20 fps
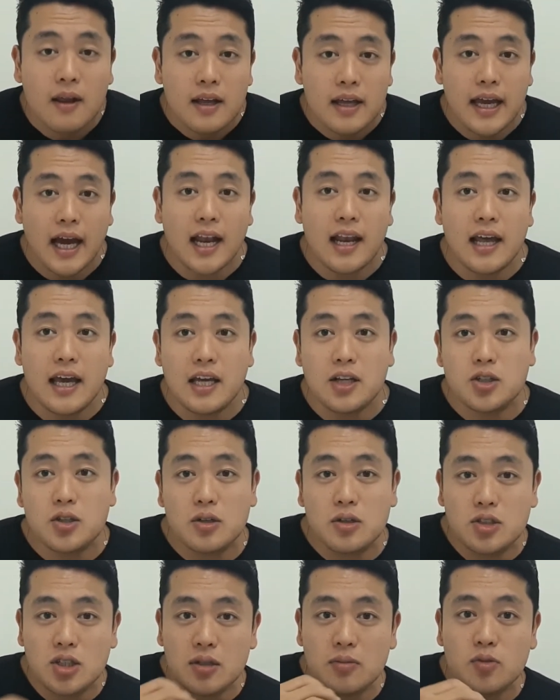E
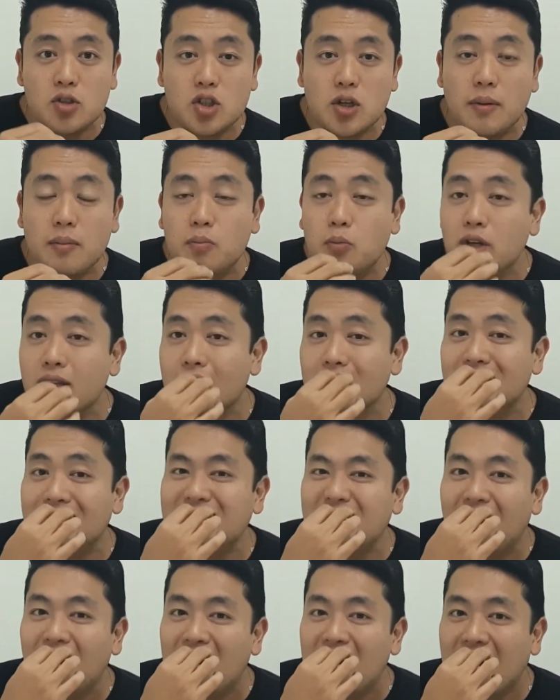além de, de, de muitas
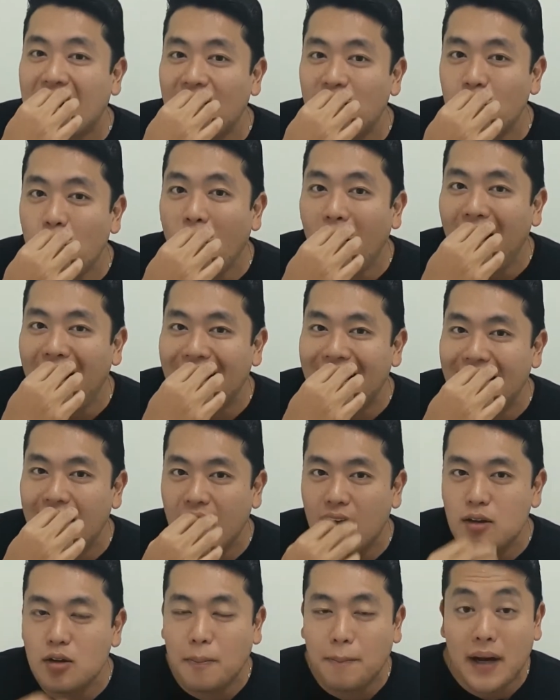vezes ficar
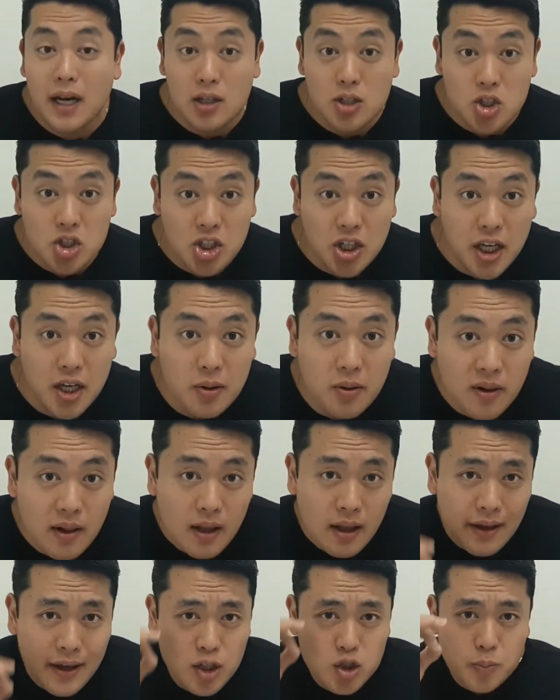mordendo o palitinho,
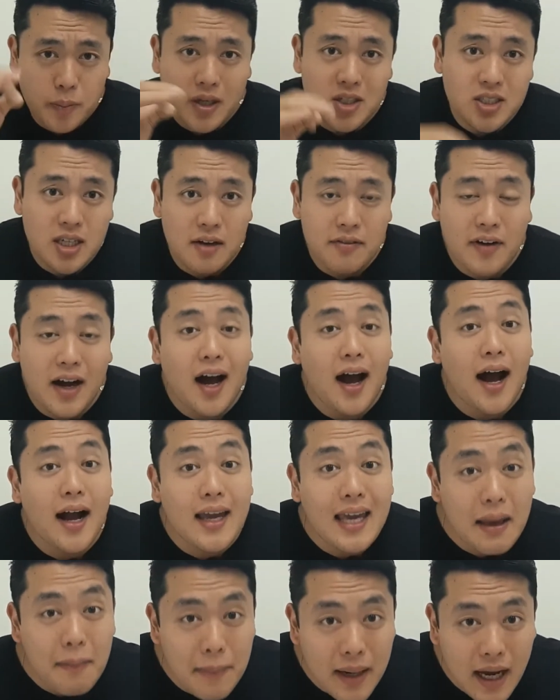isso pode levar a
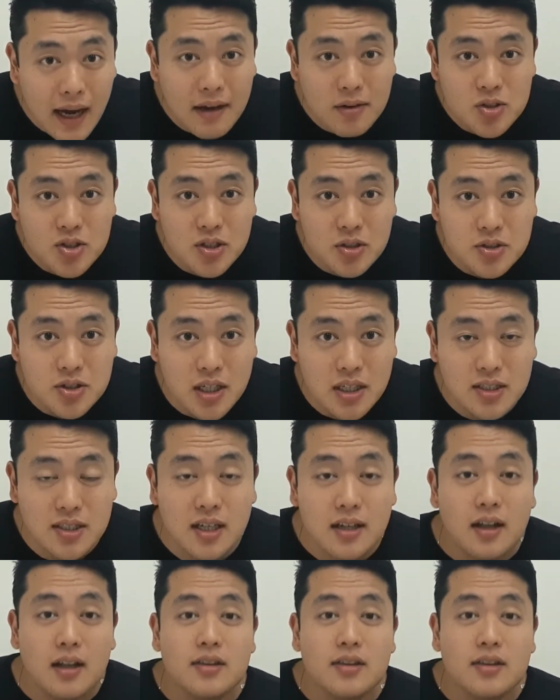quebrar os seus dentes.